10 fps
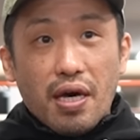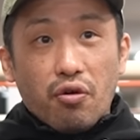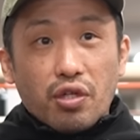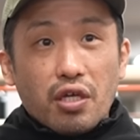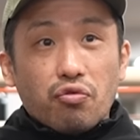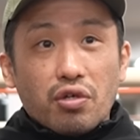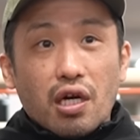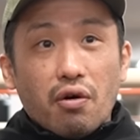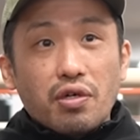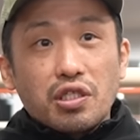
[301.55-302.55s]
のタイトルか
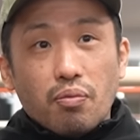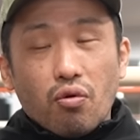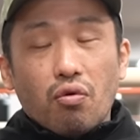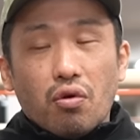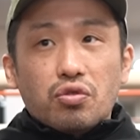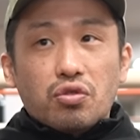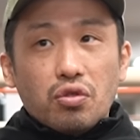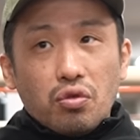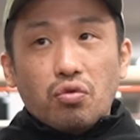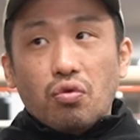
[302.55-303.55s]
ら合わせてもずっ
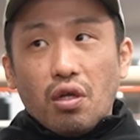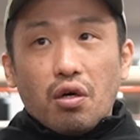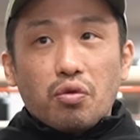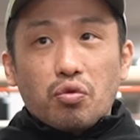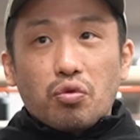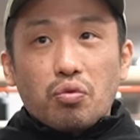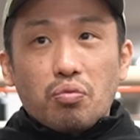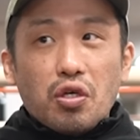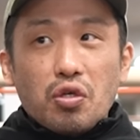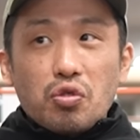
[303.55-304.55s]
とだから
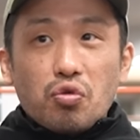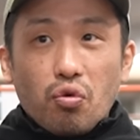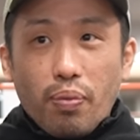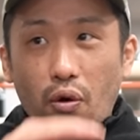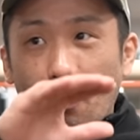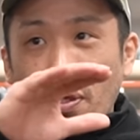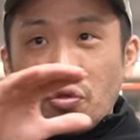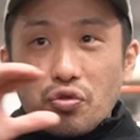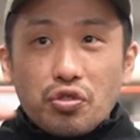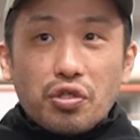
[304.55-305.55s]
その
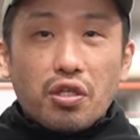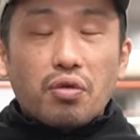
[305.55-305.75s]
パフォーマンスを続け